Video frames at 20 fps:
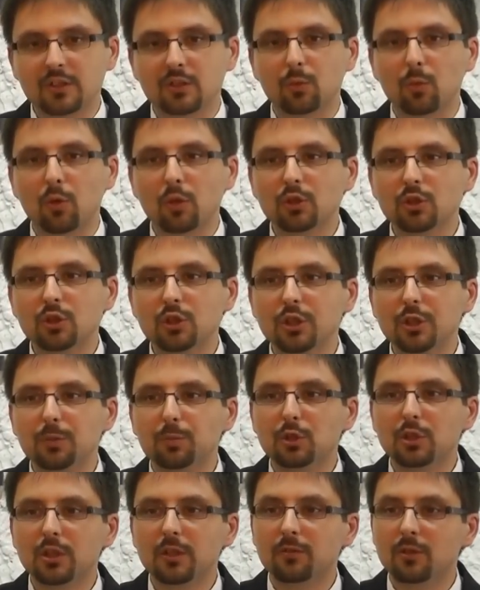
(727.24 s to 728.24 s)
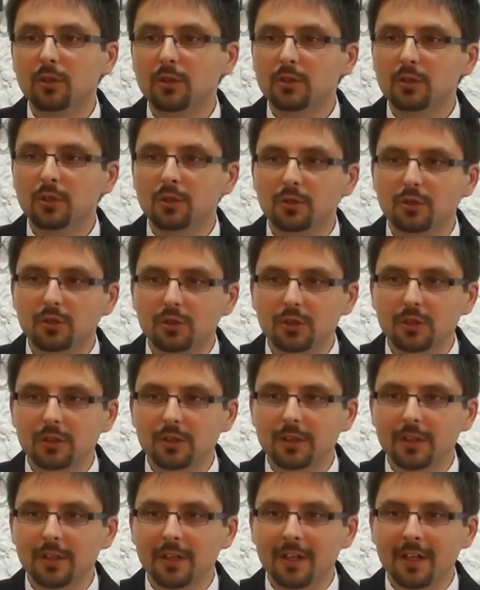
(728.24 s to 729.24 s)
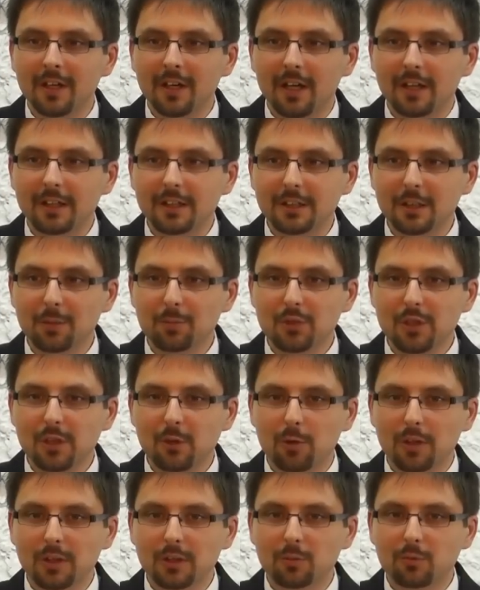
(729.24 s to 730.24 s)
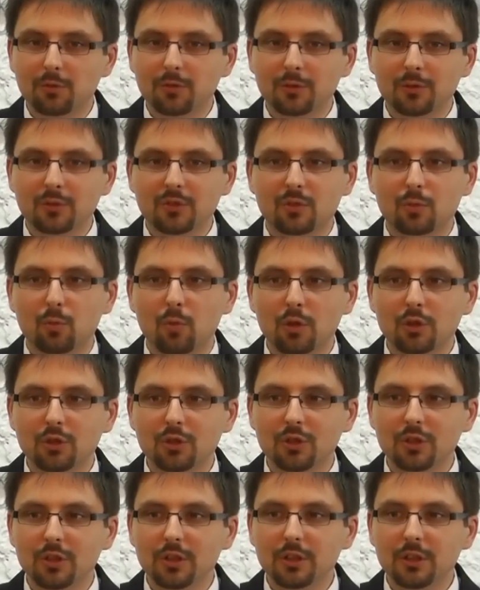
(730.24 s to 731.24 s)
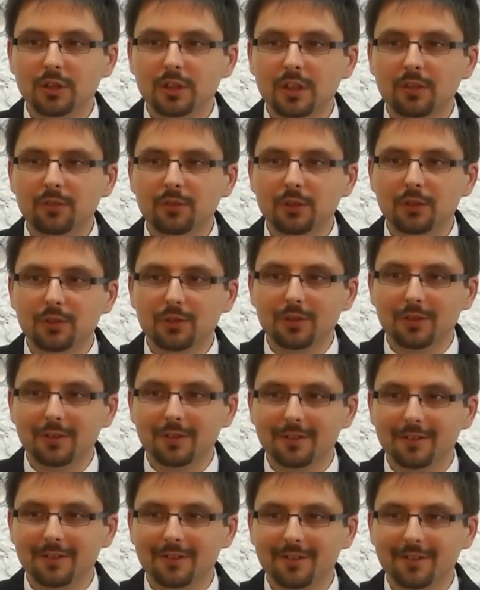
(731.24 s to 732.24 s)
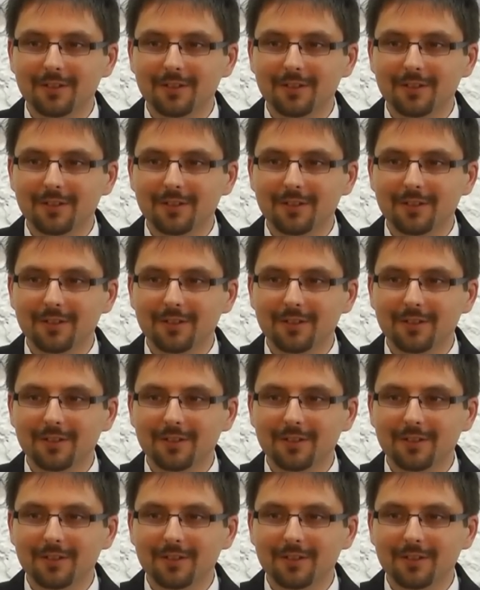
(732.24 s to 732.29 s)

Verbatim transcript: Złości i przewrotności. A inne przekłady mówią złości i nienawiści.